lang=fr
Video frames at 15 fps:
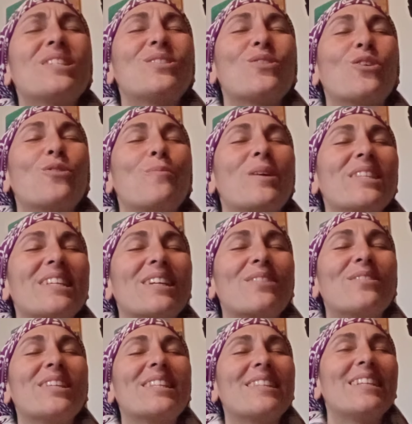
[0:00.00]
des cieux augmente et
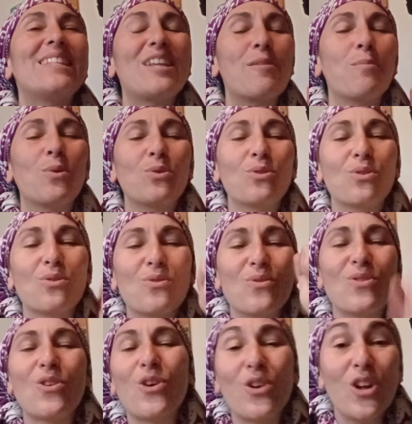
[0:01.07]
que les ténèbres reculent
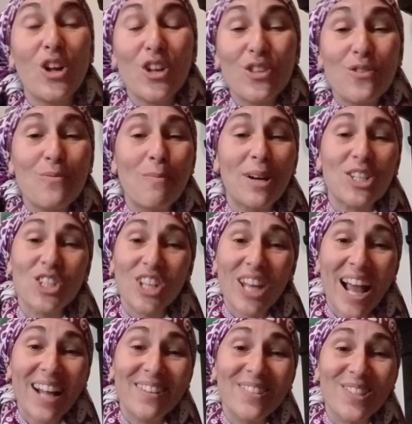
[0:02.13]
au nom de
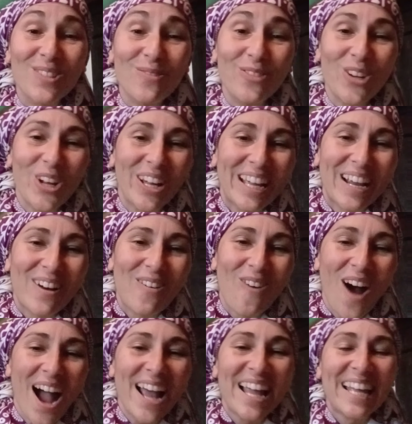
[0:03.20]
Machiar, le sauveur et
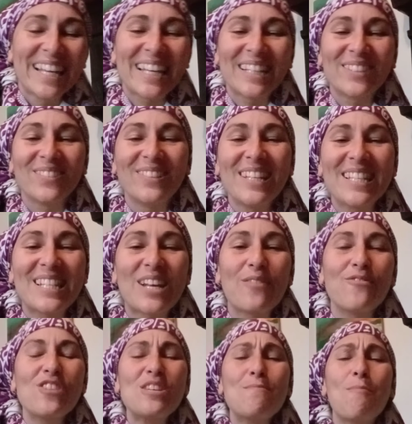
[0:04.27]
roi, qui a donné sa
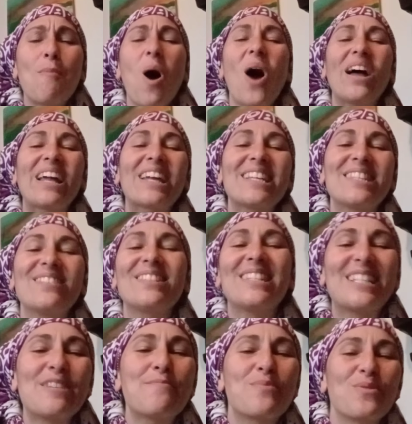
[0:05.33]
vie, mort et
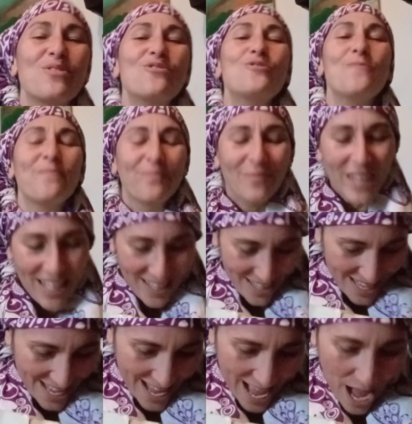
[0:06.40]
ressuscité pour nous.
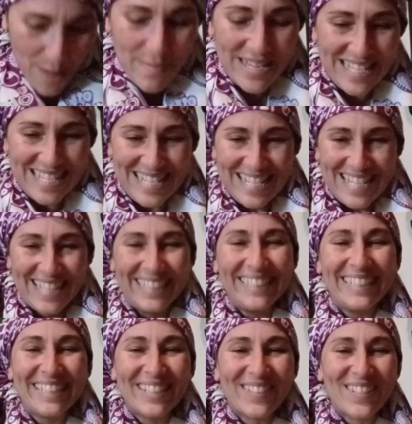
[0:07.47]
Amen.
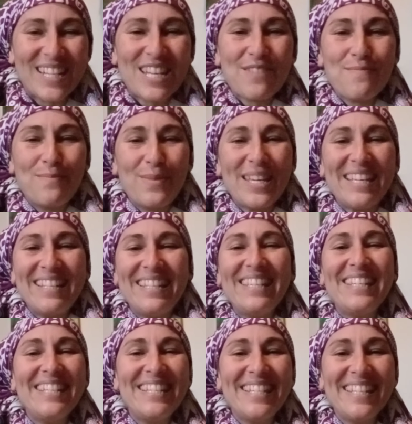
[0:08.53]
Soyez
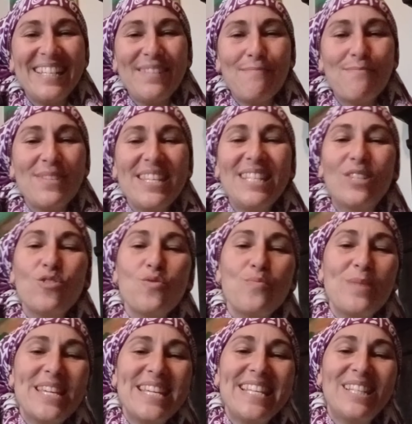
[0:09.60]
bénis. Bisous,
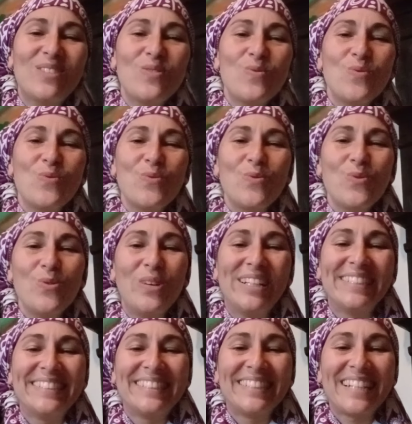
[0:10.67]
bisous.
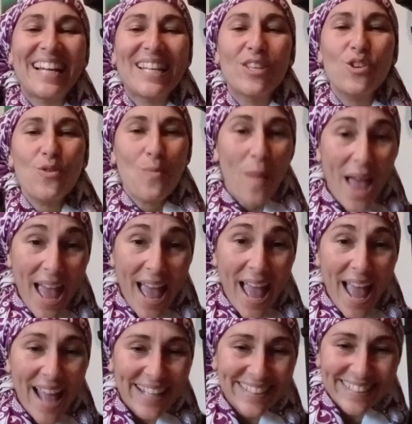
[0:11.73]

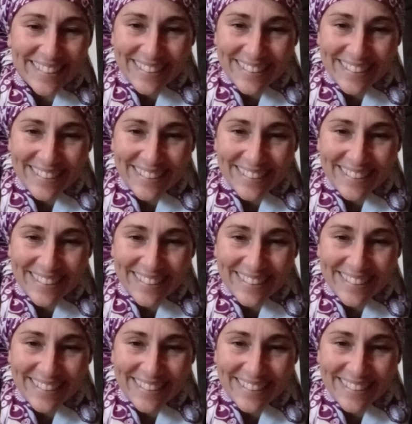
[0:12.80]
demain.